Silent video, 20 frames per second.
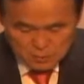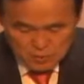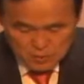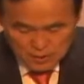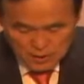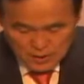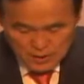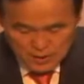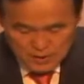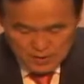
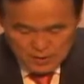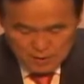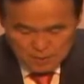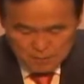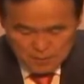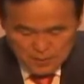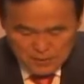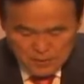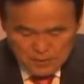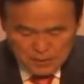우리가 일어나
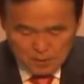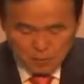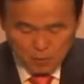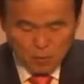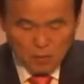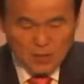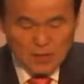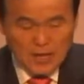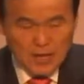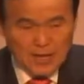베델로
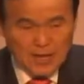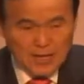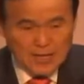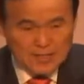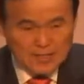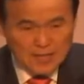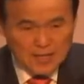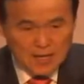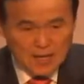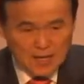
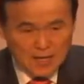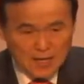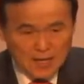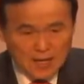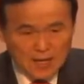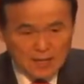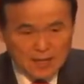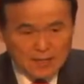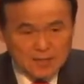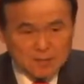올라가자
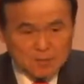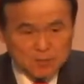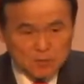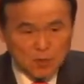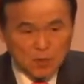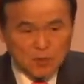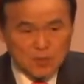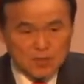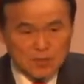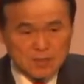이런
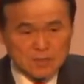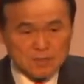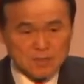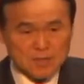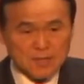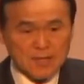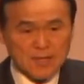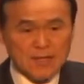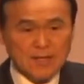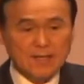표현이
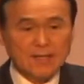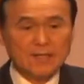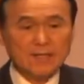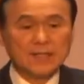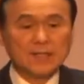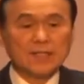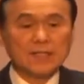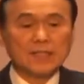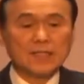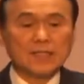있습니다.
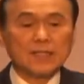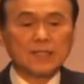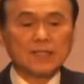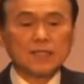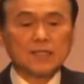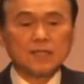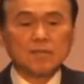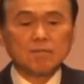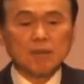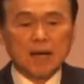
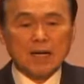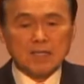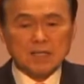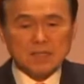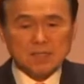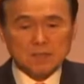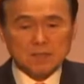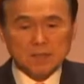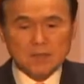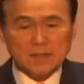이
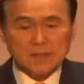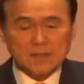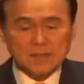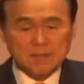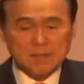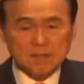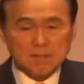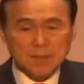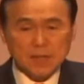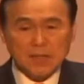말씀은
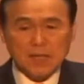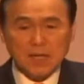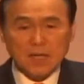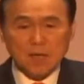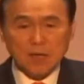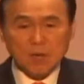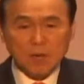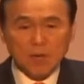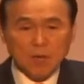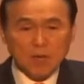
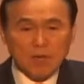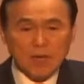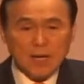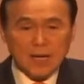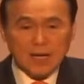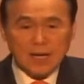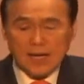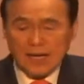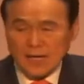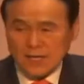베델로
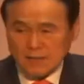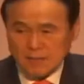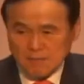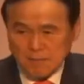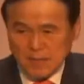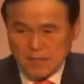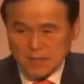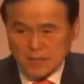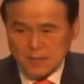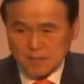올라가라는
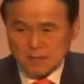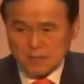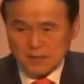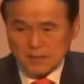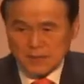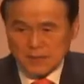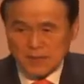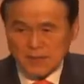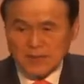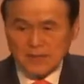말씀은
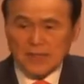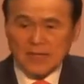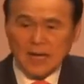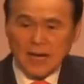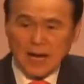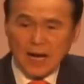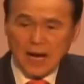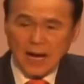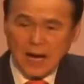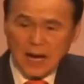
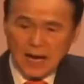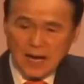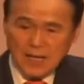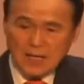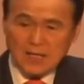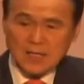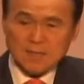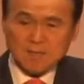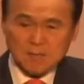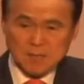
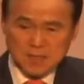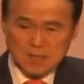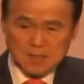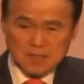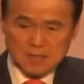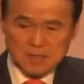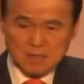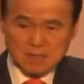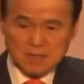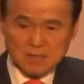
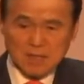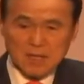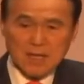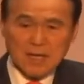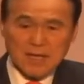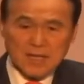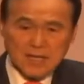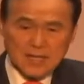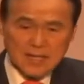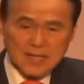하나님께서
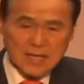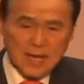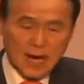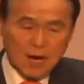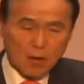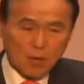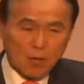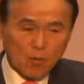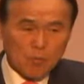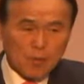
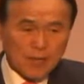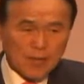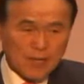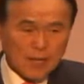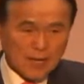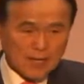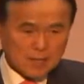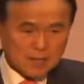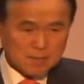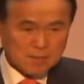
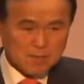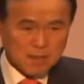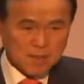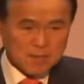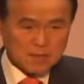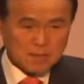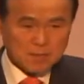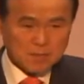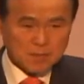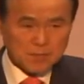야곱에게 하신
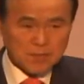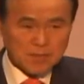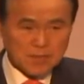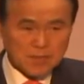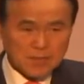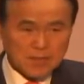말씀입니다.